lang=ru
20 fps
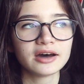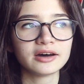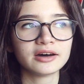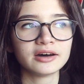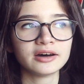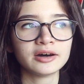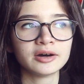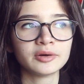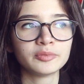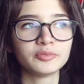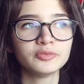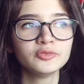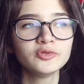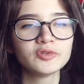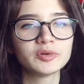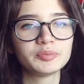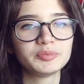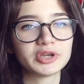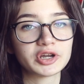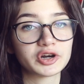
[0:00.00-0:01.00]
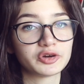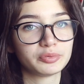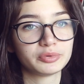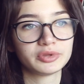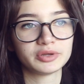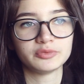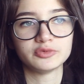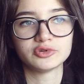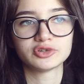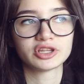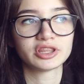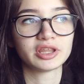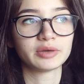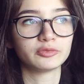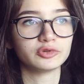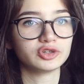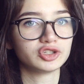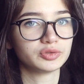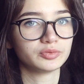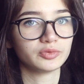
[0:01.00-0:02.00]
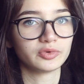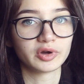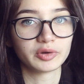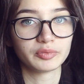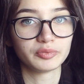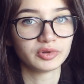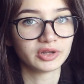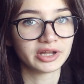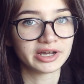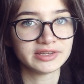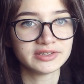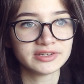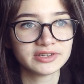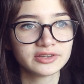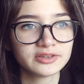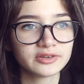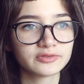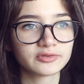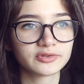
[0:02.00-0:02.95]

Э, ну, во-первых, потому что там очень много платят.